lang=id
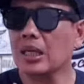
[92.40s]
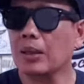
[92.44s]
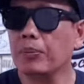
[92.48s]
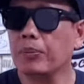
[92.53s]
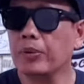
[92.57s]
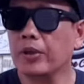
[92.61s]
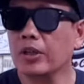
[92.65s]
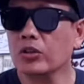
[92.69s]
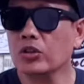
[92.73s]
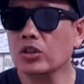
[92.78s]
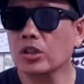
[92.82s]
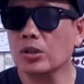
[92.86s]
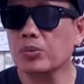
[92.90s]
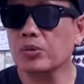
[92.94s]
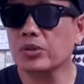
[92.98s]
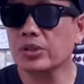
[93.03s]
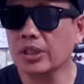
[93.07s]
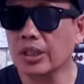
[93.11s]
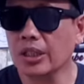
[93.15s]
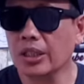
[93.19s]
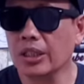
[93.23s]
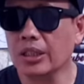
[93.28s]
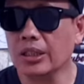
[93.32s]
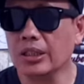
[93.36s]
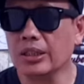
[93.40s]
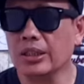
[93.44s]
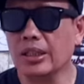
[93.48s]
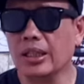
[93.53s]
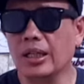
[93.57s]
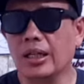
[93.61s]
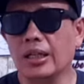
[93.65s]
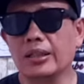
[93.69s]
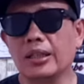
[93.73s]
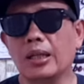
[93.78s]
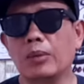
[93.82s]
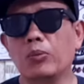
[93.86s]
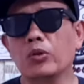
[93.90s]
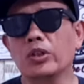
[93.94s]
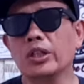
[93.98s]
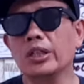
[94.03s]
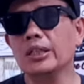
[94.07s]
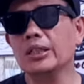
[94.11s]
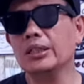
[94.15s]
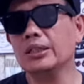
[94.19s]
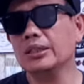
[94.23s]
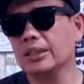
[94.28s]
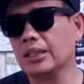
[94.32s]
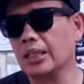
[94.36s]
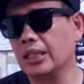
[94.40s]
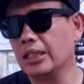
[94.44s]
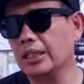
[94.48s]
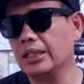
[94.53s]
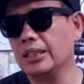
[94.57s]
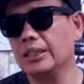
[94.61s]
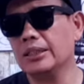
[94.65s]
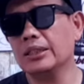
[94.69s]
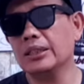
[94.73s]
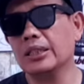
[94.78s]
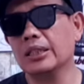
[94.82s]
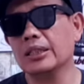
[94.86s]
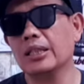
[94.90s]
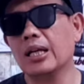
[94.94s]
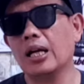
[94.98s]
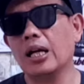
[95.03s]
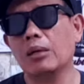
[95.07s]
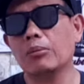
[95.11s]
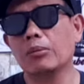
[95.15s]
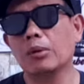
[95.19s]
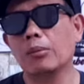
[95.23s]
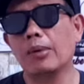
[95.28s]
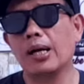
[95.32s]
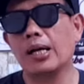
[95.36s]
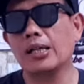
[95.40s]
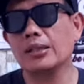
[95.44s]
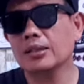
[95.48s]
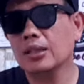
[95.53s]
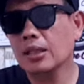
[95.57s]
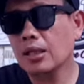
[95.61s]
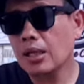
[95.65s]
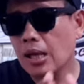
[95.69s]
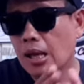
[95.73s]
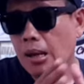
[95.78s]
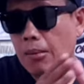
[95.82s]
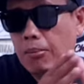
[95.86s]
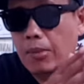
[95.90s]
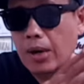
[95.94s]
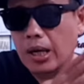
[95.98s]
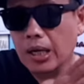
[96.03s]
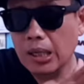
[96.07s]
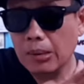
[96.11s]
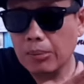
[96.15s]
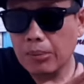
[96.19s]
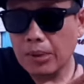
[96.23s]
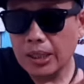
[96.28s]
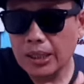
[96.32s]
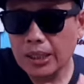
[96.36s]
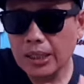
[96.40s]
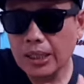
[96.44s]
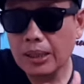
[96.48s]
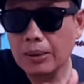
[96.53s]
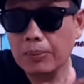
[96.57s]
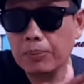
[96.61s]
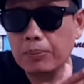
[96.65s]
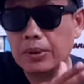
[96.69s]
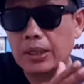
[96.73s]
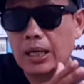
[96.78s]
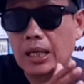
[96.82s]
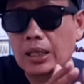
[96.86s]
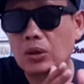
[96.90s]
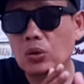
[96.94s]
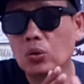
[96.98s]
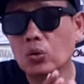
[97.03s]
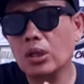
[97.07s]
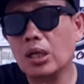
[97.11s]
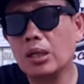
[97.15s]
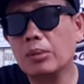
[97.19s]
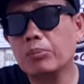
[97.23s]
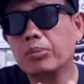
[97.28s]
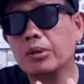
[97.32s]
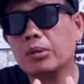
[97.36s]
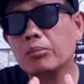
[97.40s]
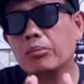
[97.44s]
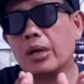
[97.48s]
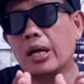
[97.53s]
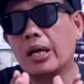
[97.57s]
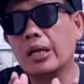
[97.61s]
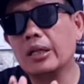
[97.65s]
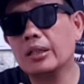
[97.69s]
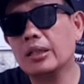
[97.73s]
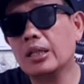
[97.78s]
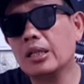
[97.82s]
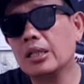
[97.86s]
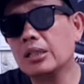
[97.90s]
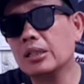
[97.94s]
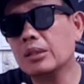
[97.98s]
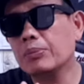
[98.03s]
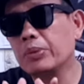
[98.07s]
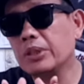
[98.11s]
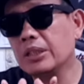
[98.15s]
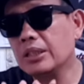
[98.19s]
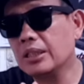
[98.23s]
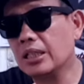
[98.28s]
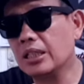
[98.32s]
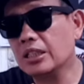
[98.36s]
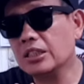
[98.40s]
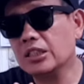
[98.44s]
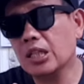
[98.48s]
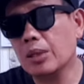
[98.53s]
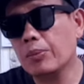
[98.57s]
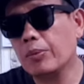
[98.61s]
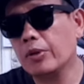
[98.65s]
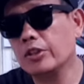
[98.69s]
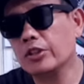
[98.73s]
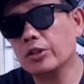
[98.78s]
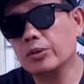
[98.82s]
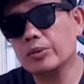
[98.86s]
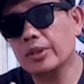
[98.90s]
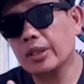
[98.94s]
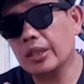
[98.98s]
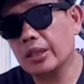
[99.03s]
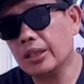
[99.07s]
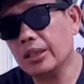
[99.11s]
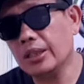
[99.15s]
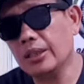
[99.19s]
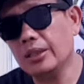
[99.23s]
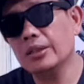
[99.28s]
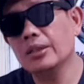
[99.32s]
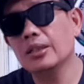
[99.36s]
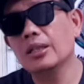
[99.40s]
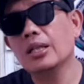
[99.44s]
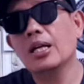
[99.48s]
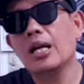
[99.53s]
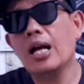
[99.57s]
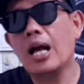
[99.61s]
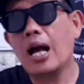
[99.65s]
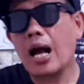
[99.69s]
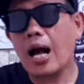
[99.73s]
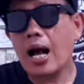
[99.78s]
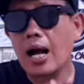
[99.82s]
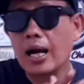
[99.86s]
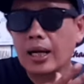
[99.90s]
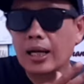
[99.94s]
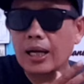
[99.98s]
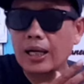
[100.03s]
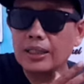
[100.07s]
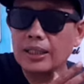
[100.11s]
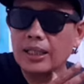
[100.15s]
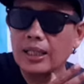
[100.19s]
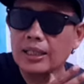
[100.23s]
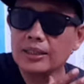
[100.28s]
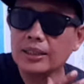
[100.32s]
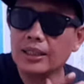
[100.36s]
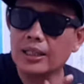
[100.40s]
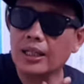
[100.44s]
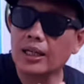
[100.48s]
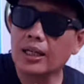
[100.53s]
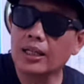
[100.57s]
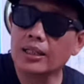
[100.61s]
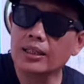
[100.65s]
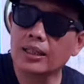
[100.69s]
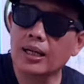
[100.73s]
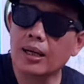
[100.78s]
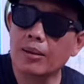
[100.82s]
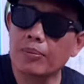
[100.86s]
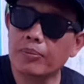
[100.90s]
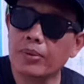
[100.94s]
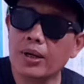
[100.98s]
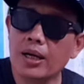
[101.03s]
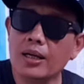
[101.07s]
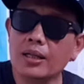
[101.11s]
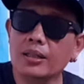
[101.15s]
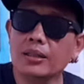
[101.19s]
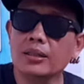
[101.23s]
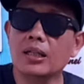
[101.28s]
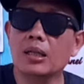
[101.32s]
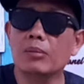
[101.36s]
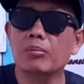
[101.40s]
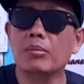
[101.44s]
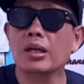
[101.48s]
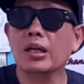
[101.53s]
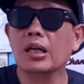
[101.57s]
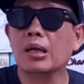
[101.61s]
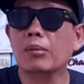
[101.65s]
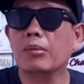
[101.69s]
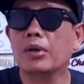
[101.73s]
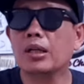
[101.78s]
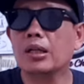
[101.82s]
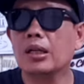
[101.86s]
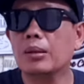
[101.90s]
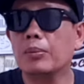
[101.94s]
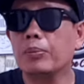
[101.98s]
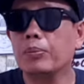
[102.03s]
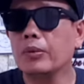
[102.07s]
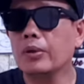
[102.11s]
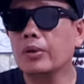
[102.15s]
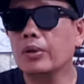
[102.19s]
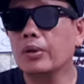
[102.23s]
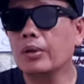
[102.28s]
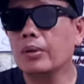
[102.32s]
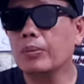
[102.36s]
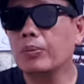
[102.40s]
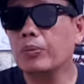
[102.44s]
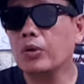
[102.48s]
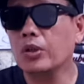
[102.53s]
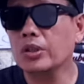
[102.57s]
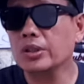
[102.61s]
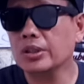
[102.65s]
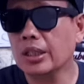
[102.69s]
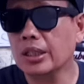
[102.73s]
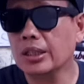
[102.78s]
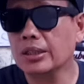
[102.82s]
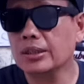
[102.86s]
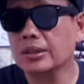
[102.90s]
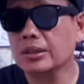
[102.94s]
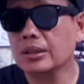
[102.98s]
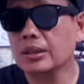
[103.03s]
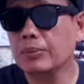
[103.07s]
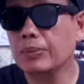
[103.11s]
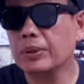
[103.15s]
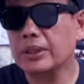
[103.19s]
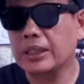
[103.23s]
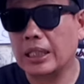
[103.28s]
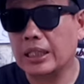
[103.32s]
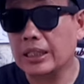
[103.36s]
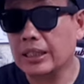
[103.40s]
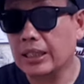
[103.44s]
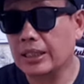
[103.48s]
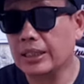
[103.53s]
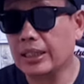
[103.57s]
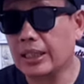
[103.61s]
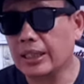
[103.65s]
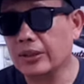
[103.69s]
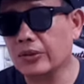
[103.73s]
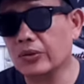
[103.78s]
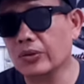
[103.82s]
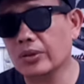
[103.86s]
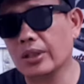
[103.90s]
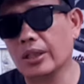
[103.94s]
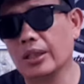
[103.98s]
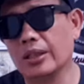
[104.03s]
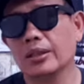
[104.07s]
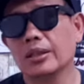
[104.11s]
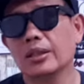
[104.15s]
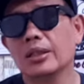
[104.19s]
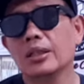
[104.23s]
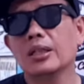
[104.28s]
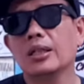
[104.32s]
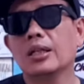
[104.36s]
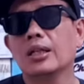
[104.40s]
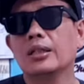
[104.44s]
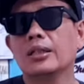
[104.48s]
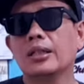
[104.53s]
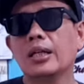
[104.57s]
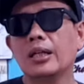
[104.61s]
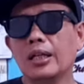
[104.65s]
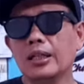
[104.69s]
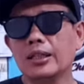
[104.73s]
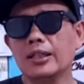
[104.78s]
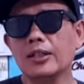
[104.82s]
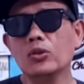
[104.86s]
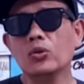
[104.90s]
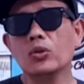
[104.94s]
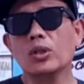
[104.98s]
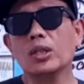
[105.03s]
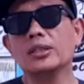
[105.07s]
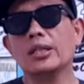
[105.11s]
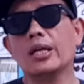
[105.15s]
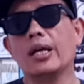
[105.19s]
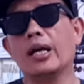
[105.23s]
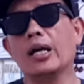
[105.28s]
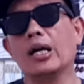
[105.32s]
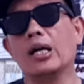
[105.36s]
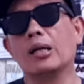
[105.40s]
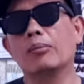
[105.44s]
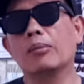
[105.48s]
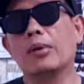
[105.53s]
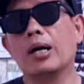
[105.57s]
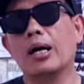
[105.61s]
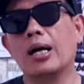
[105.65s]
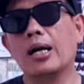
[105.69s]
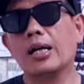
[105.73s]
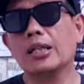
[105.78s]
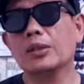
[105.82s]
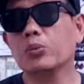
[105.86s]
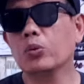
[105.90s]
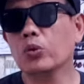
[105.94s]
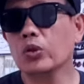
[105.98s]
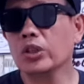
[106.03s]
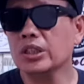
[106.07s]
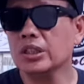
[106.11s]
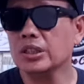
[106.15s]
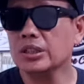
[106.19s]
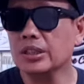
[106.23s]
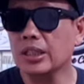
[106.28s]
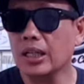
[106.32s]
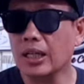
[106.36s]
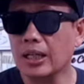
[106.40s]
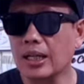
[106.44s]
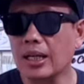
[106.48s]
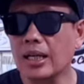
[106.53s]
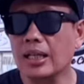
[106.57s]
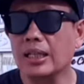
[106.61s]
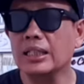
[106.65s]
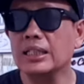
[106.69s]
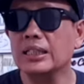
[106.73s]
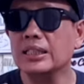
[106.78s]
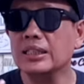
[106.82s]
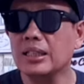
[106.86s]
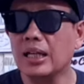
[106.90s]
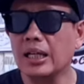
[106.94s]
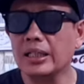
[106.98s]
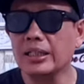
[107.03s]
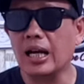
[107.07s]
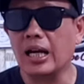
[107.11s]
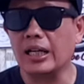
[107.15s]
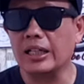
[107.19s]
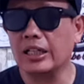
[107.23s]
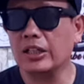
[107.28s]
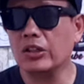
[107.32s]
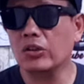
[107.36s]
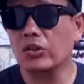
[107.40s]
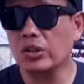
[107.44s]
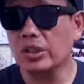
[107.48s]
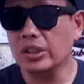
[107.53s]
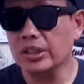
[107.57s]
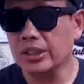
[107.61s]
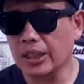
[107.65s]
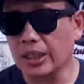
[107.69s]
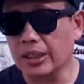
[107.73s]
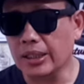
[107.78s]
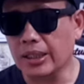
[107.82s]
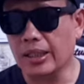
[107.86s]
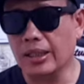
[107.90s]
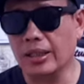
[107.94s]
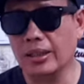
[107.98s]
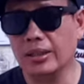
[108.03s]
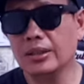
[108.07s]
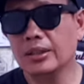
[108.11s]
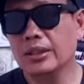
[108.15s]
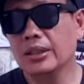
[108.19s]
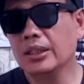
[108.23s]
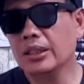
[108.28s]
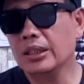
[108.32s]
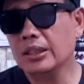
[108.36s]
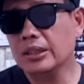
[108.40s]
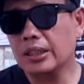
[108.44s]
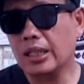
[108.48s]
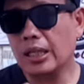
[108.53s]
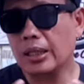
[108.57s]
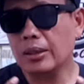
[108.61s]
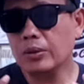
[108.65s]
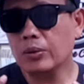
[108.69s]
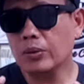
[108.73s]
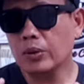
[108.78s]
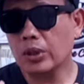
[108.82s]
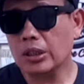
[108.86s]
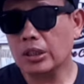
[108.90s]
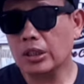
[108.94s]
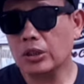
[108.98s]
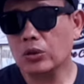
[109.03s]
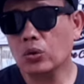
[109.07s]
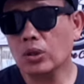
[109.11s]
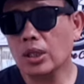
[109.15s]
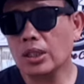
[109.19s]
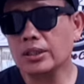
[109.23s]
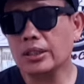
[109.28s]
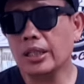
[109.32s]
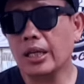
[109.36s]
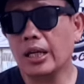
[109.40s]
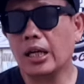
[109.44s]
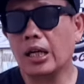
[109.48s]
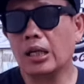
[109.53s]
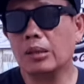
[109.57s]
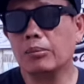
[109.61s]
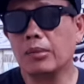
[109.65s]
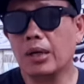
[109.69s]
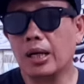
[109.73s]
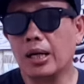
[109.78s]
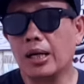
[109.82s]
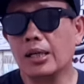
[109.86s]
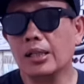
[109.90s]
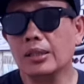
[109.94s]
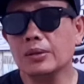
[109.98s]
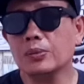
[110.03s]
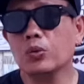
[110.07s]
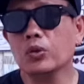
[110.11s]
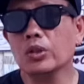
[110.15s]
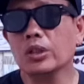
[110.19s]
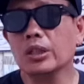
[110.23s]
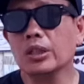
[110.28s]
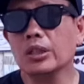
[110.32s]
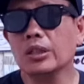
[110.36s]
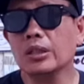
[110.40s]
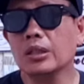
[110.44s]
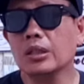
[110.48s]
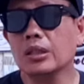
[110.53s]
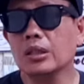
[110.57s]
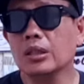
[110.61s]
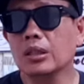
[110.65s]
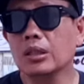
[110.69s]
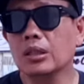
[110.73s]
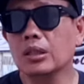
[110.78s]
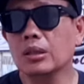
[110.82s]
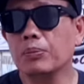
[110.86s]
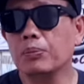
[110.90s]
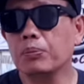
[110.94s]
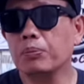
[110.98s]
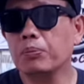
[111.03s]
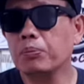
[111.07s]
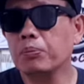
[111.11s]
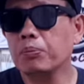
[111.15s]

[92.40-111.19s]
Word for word: Championship Serie Ya, dan mungkin sekali ini kita akan membahas bagaimana peraturan permainan final Championship Serie akan dilaksanakan kapan dan bagaimana eh, proses pertandingannya gitu kan dan nanti juga saya akan bahas mungkin sejarah liga yang ada di Indonesia ya dan nanti juga saya akan bahas mungkin uh,